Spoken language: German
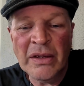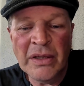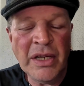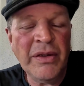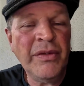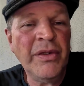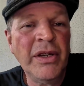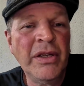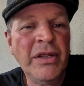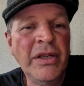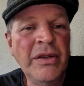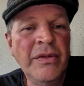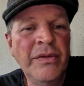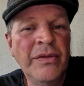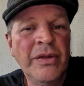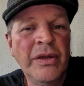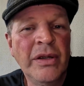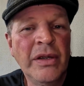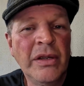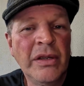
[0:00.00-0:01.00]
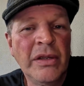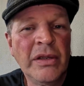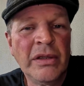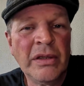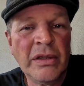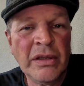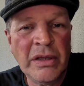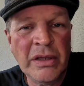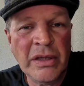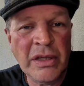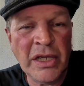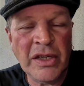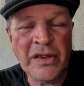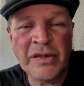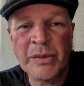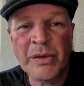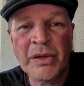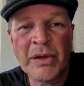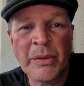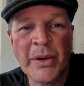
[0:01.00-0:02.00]
definitiv geht
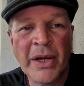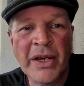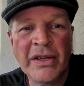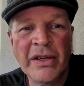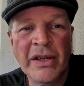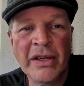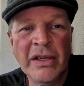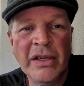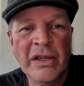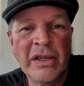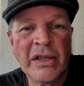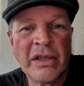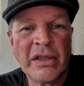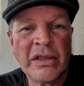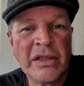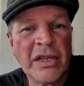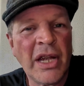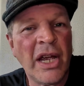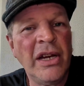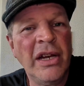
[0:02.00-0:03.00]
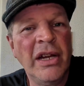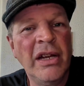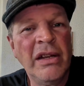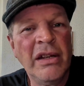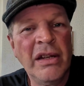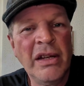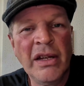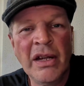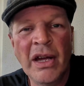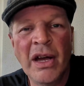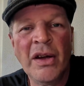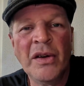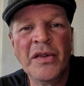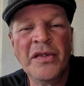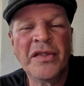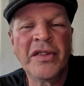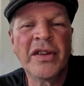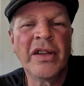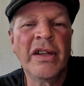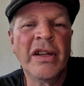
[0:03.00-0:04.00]
es wieder weiter, keine
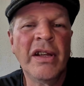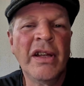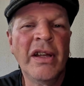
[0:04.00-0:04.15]
Angst.